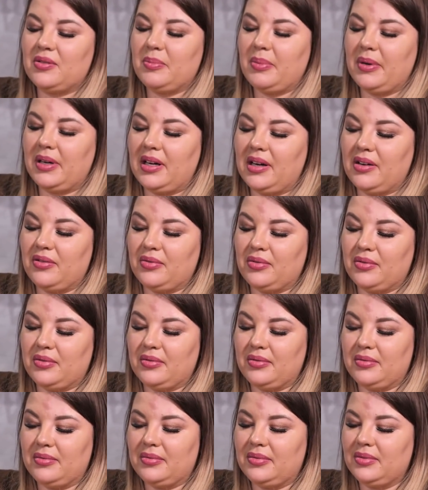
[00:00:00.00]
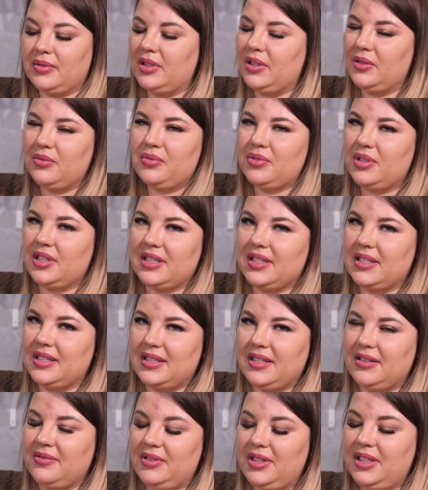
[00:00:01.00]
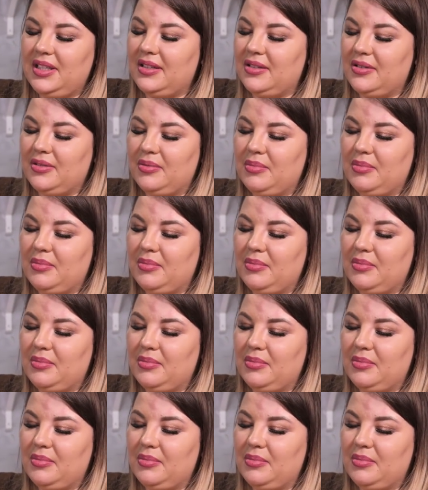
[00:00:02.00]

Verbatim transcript: успокаиваю. Это ужасное сравнение.